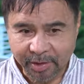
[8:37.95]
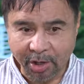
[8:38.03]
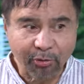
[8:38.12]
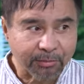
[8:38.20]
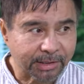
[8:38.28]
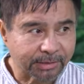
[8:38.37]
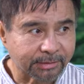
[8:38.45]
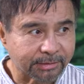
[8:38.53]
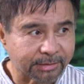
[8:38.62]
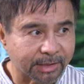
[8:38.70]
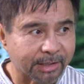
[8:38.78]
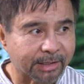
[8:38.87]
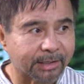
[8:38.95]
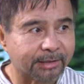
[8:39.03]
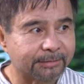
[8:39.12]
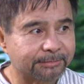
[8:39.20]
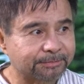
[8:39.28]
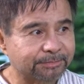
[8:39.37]
Ako man yun,
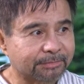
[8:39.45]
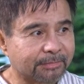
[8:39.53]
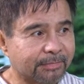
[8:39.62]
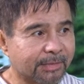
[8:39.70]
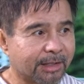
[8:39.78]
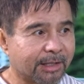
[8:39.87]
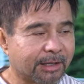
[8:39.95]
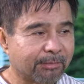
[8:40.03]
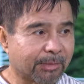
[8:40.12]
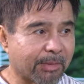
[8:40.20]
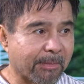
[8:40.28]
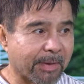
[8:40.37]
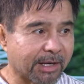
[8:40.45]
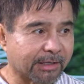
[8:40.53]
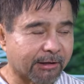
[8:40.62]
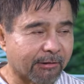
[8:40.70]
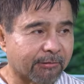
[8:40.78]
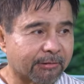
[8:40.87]
talagang
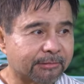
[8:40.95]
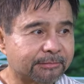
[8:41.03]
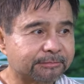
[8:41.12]
magpapanik ako.